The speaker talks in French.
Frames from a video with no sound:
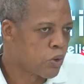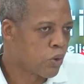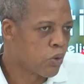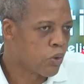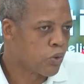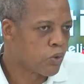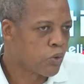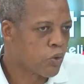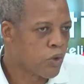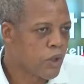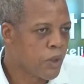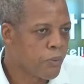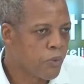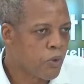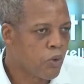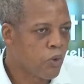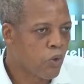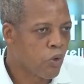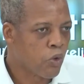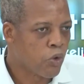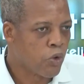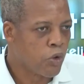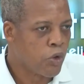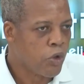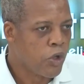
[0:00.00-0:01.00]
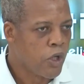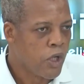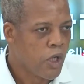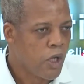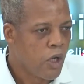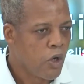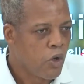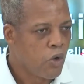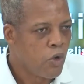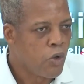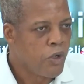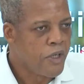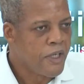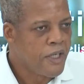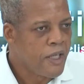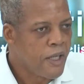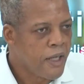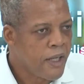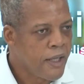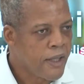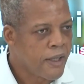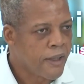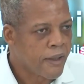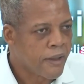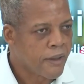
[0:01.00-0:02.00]
Donc on ne connaît pas encore le,
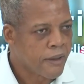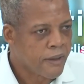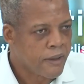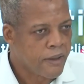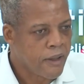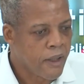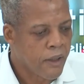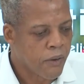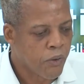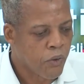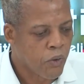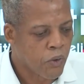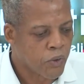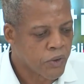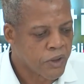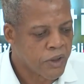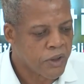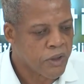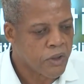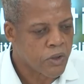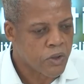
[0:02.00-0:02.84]
délai qui est accordé.